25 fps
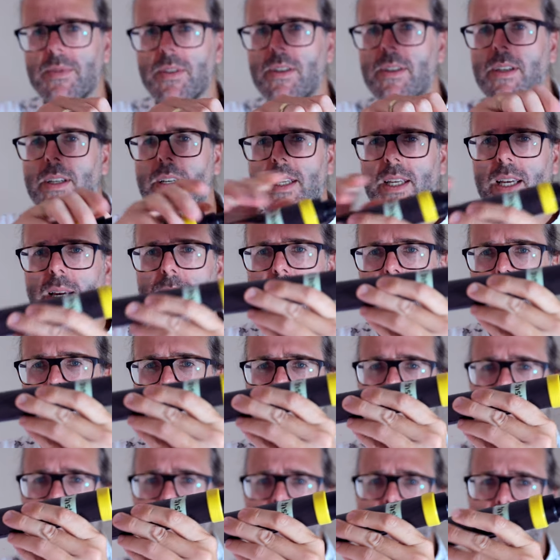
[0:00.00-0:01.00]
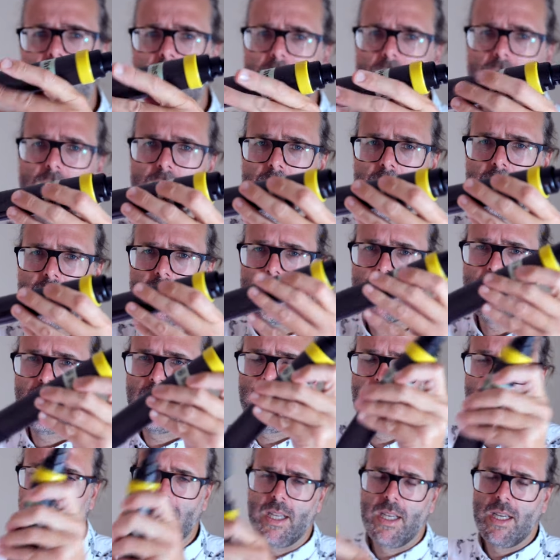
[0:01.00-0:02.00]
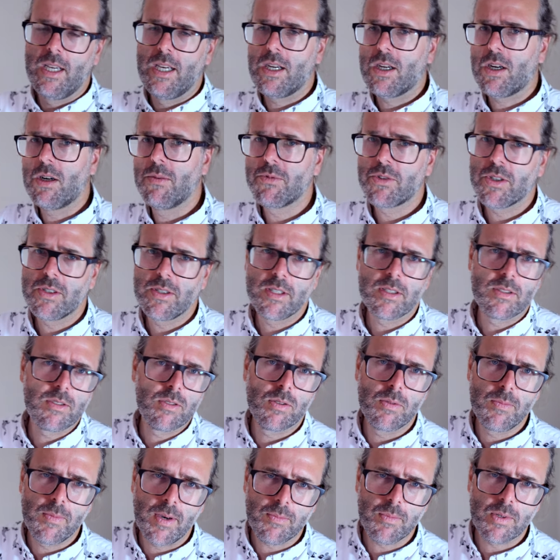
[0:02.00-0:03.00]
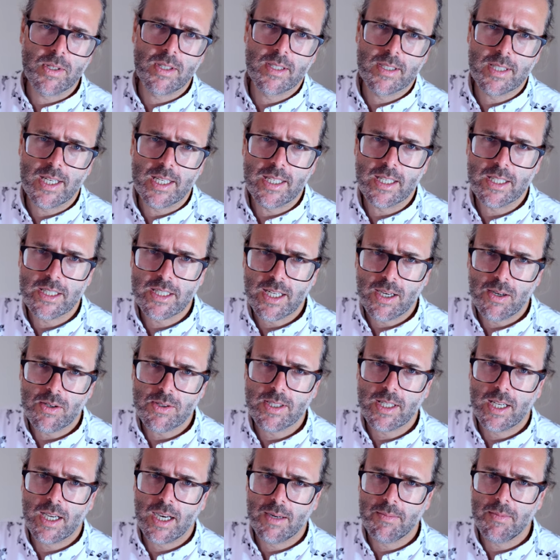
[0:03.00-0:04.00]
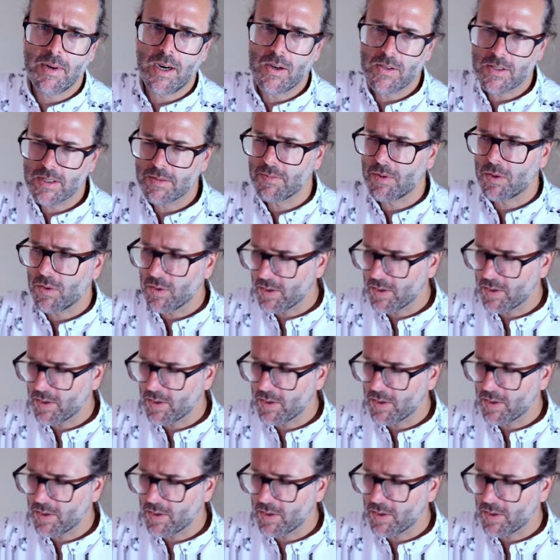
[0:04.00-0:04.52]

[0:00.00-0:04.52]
sondern ich habe es im Rucksack und dann kommt schon dazu, man muss es halt erst rausgraben aus dem